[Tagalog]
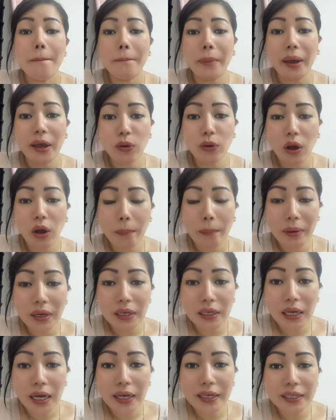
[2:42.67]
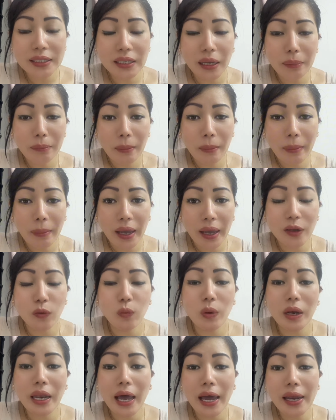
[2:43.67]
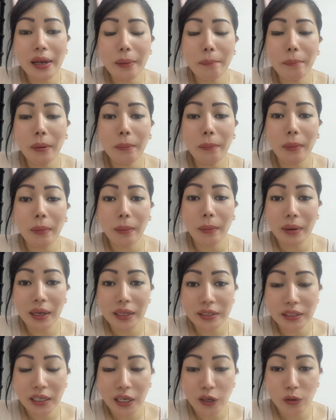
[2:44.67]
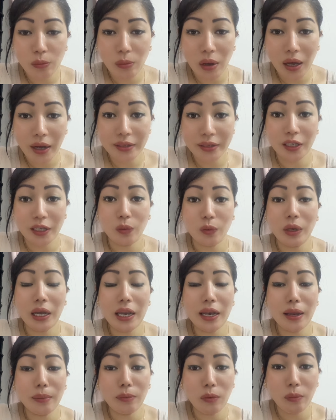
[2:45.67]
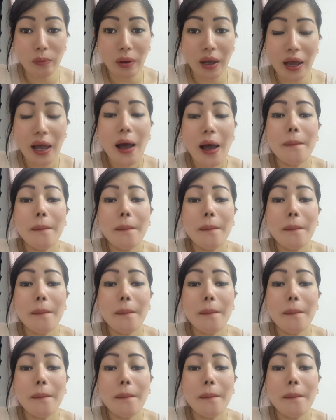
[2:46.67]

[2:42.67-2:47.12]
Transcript: Pero kapag kang isang babae, wala nang pagmamahal sa iyo mga kasawi, alam mo ba,